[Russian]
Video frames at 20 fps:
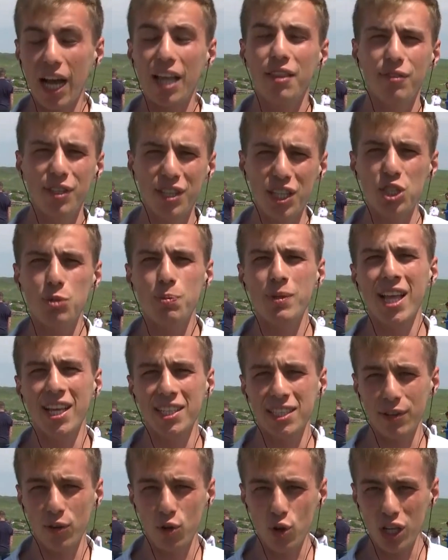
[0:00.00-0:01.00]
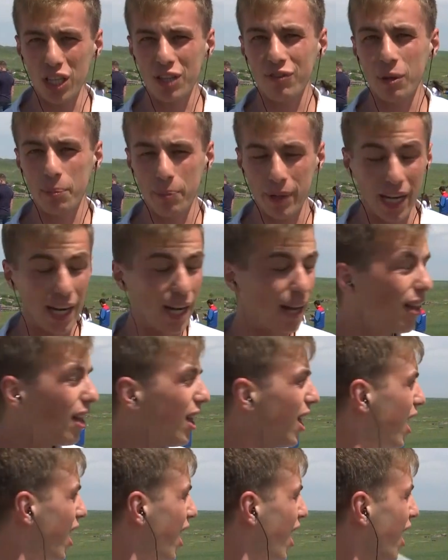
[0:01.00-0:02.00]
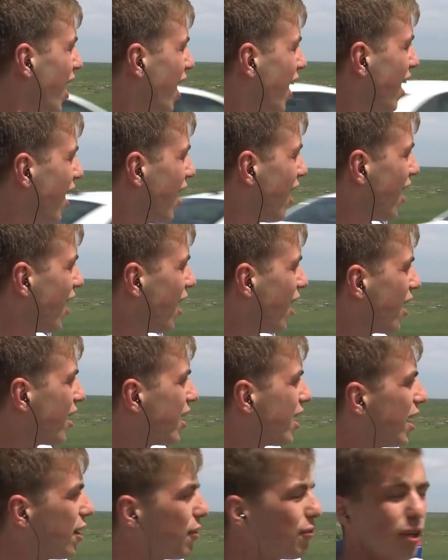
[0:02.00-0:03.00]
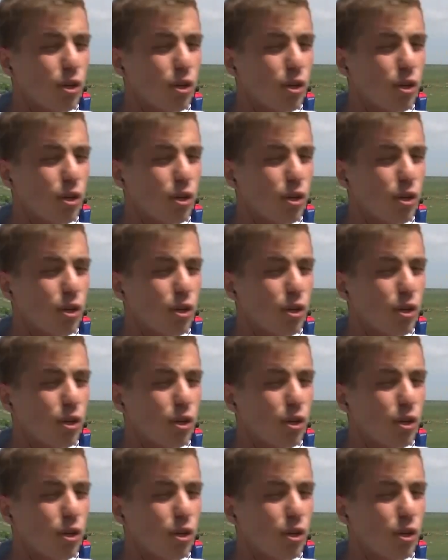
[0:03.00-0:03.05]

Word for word: 2015 года в апреле а,